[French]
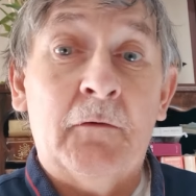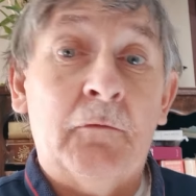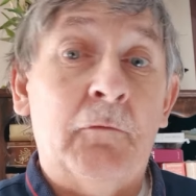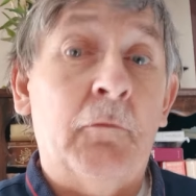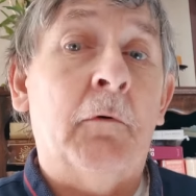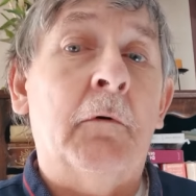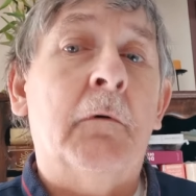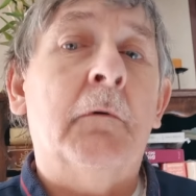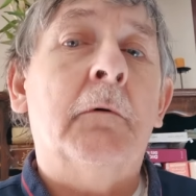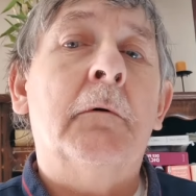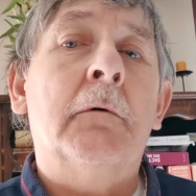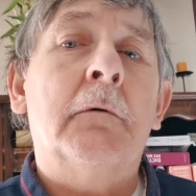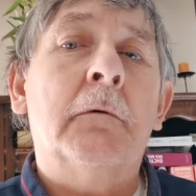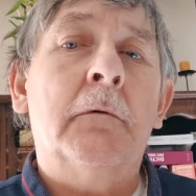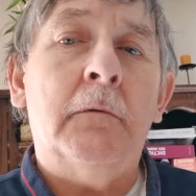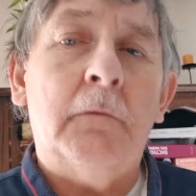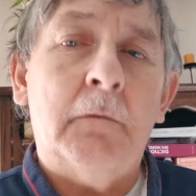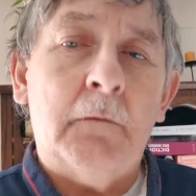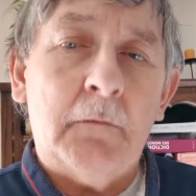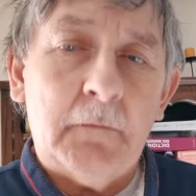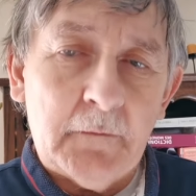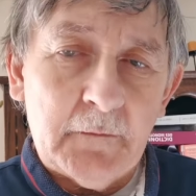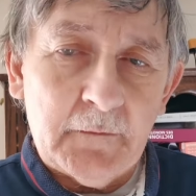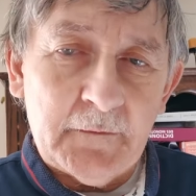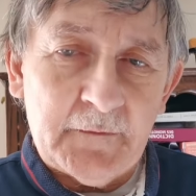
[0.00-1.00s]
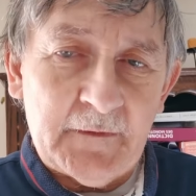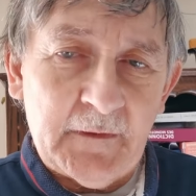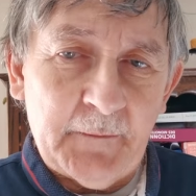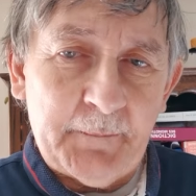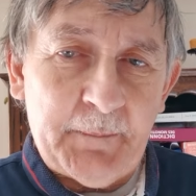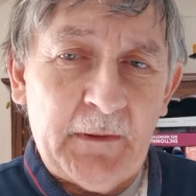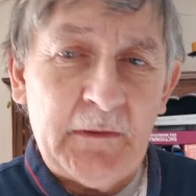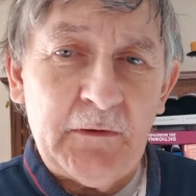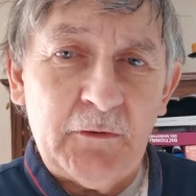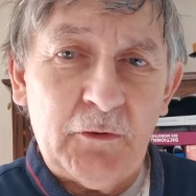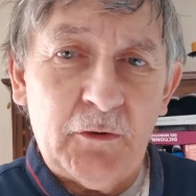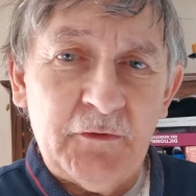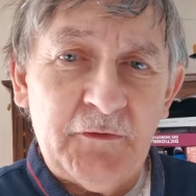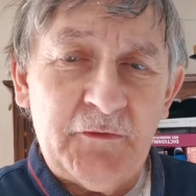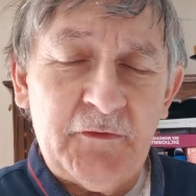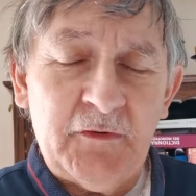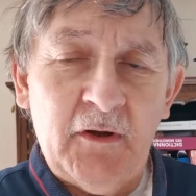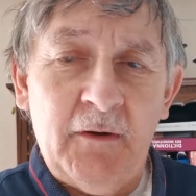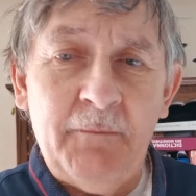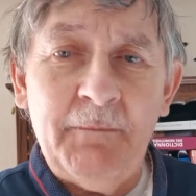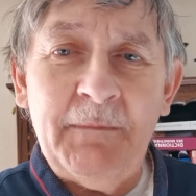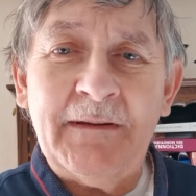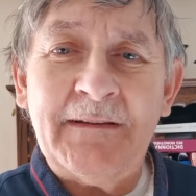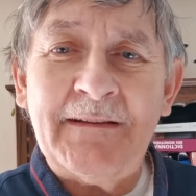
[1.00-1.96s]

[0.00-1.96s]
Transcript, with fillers: Donc, c'est pas une grosse somme,